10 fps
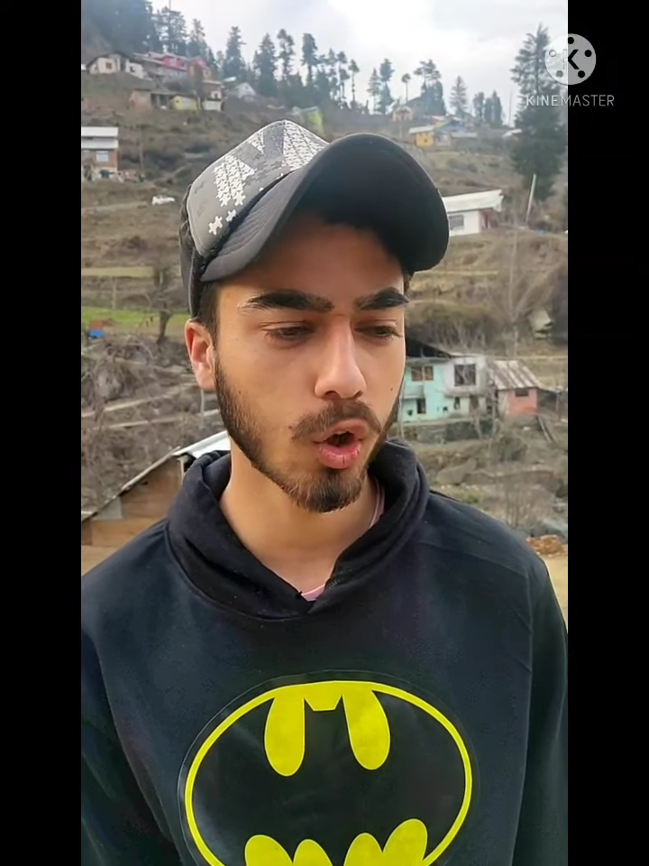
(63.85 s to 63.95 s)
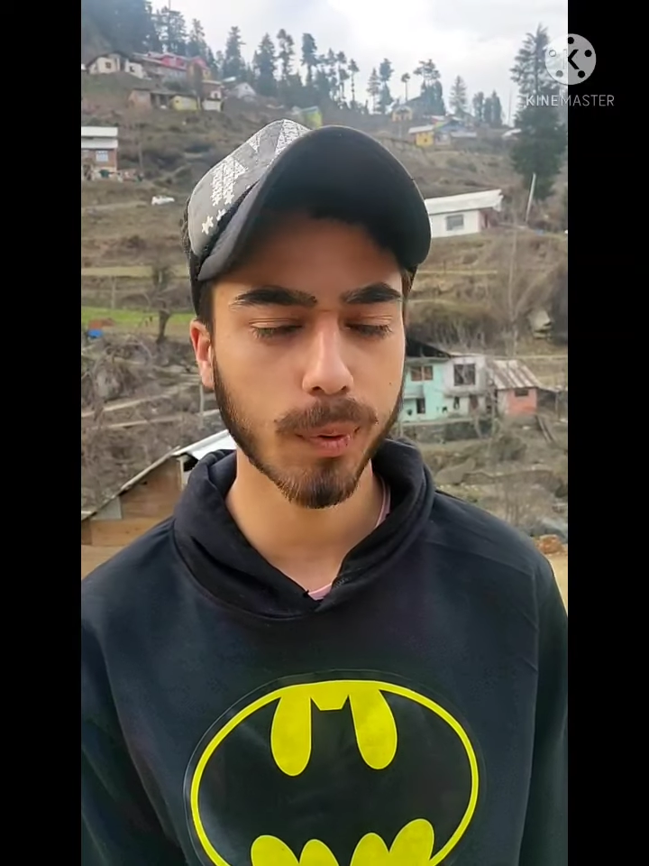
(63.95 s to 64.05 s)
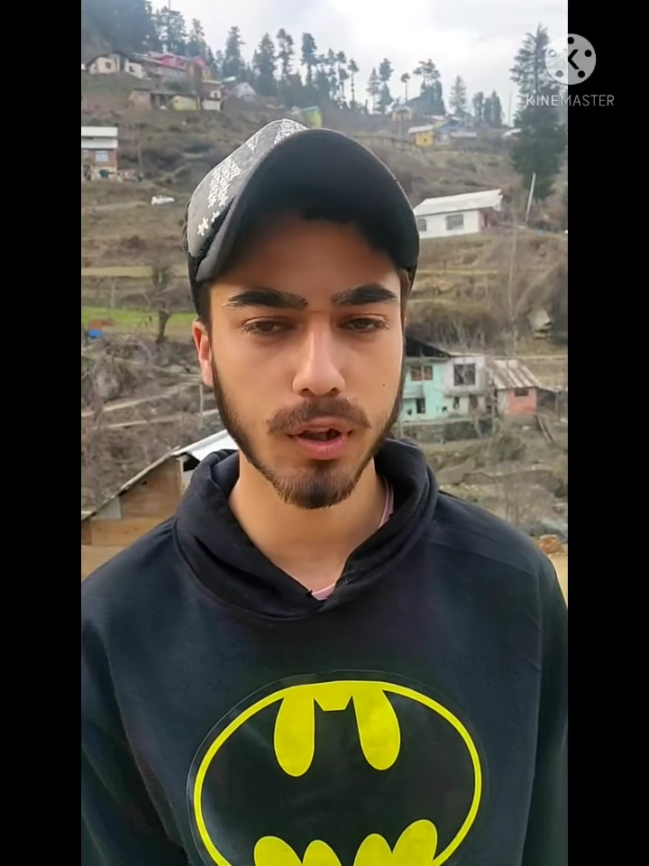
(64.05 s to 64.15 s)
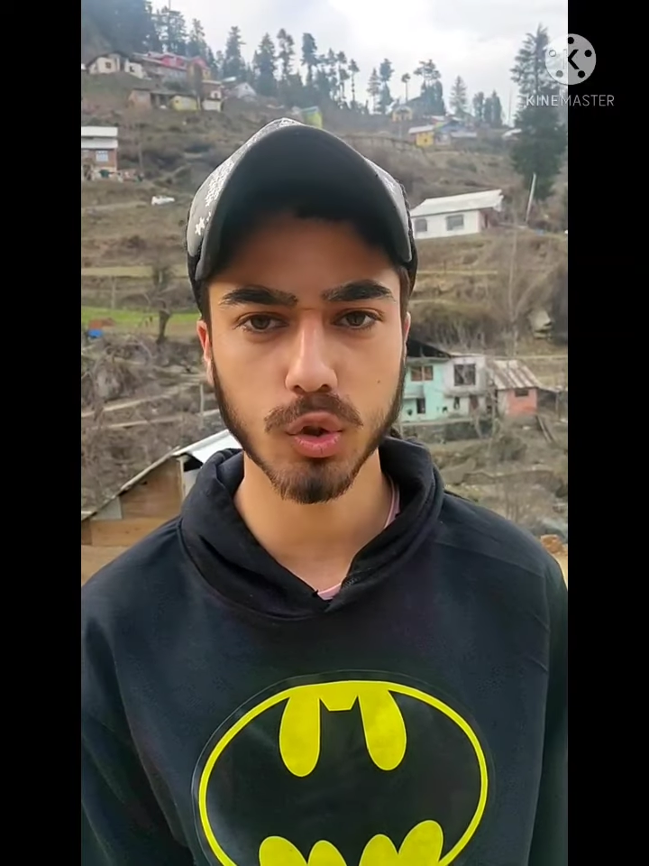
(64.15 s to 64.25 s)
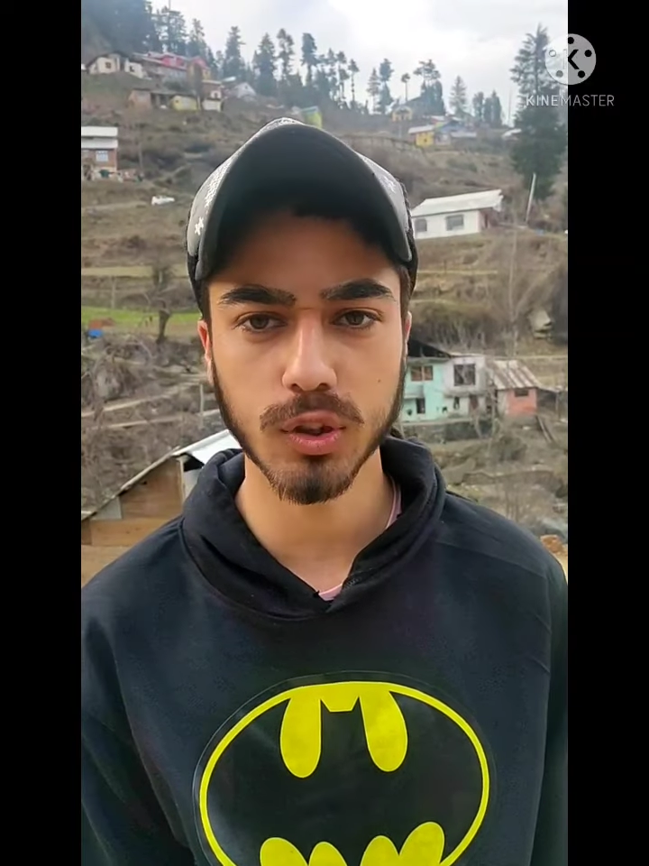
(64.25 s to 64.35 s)

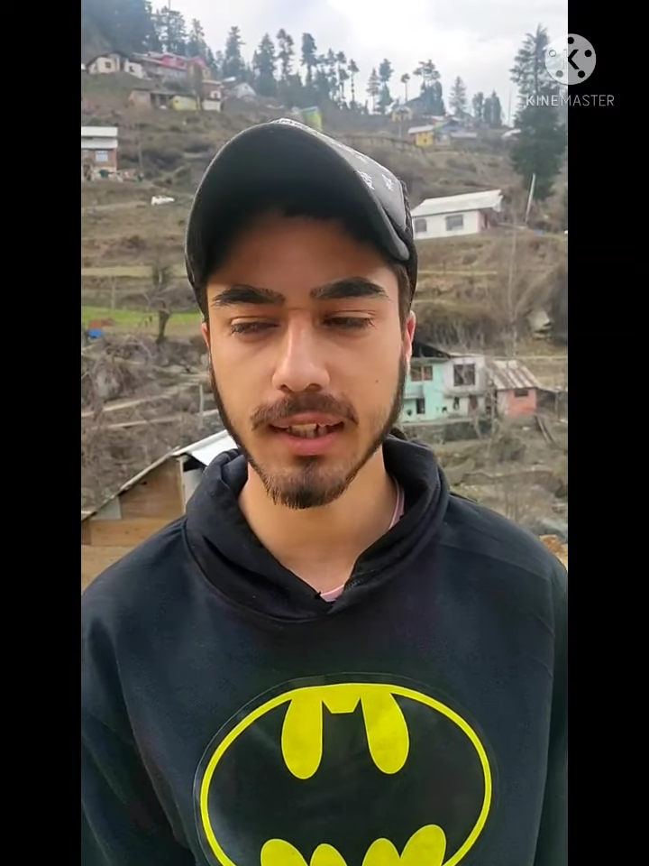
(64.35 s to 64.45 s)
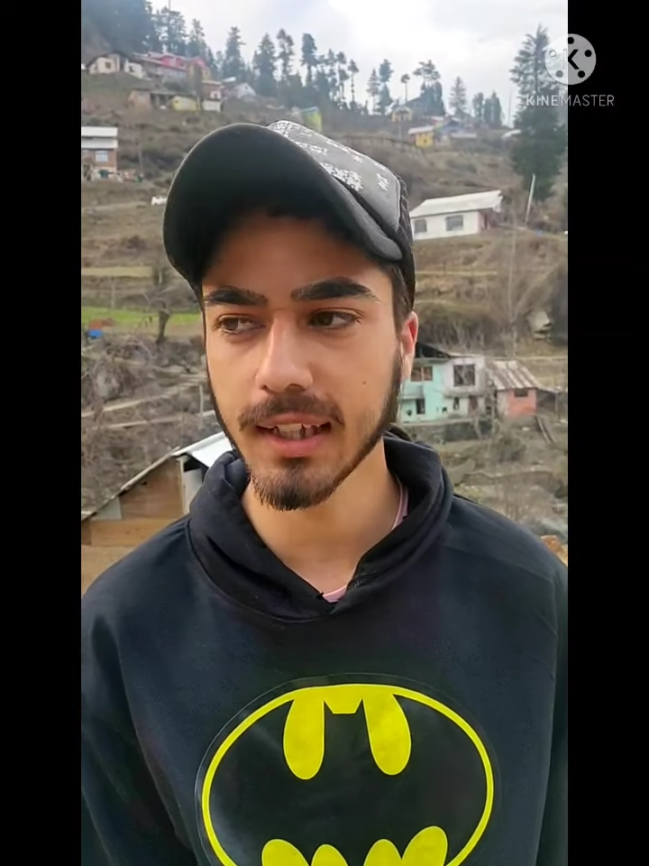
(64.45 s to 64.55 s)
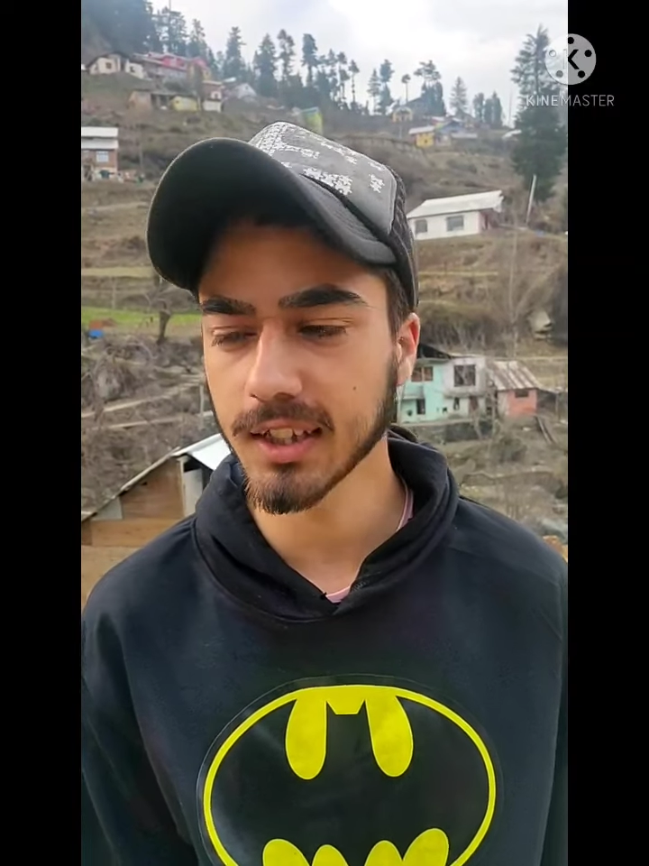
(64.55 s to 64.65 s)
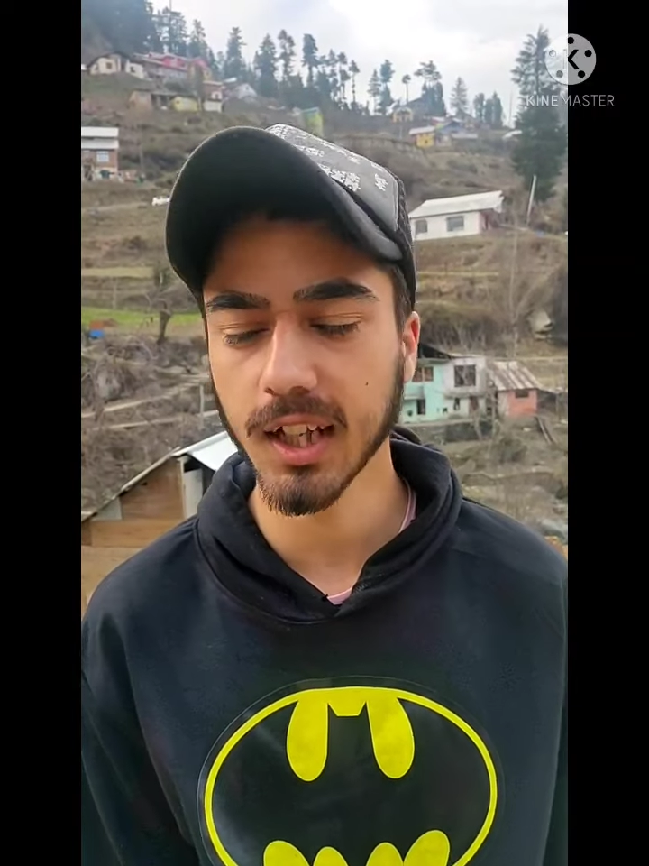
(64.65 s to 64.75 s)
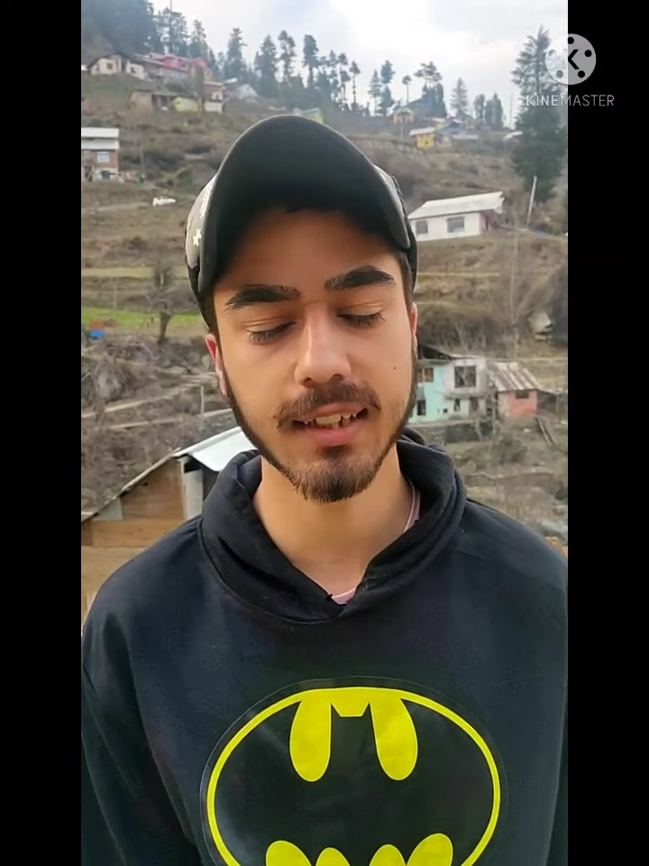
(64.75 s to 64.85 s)
ऊपर जो था
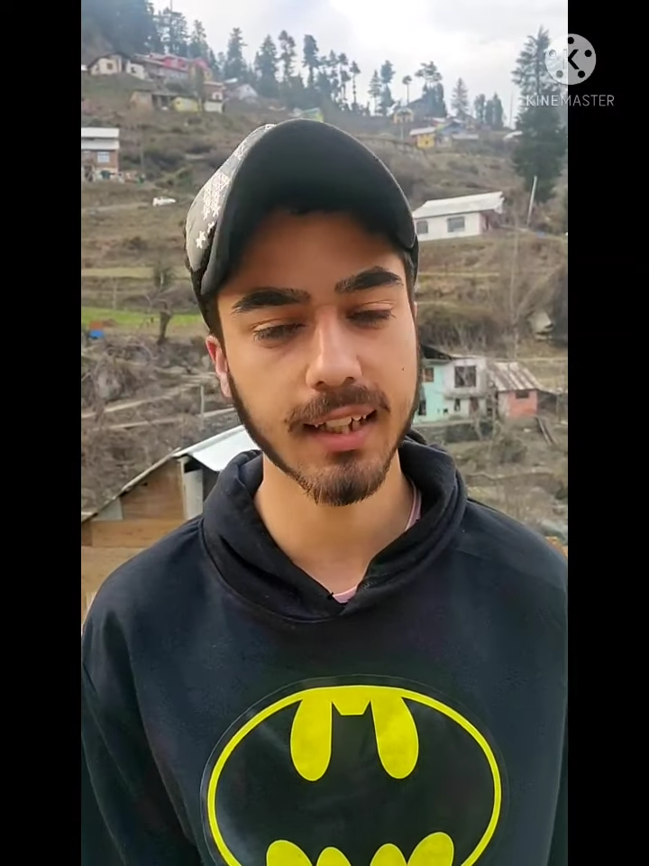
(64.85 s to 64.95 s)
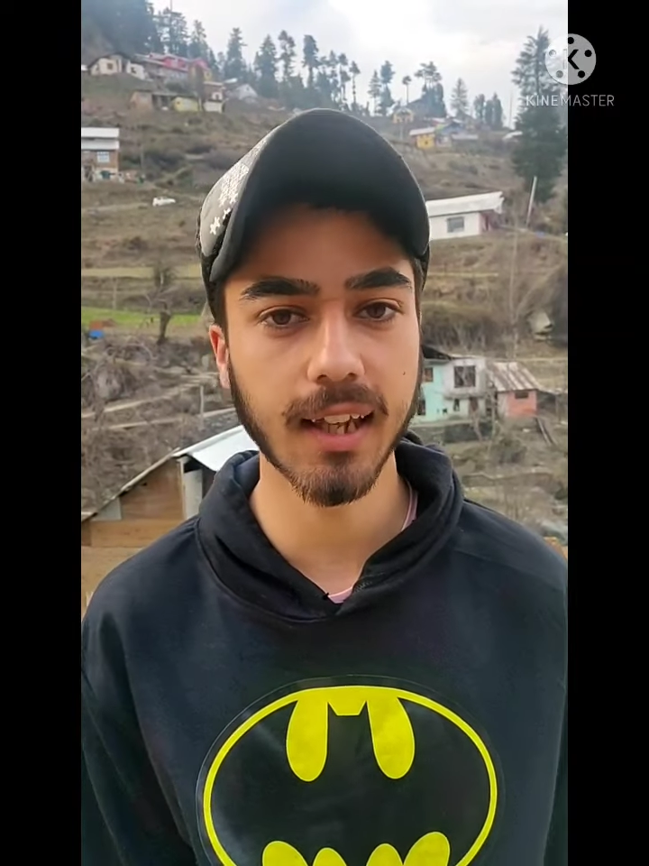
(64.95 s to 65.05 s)
ये छत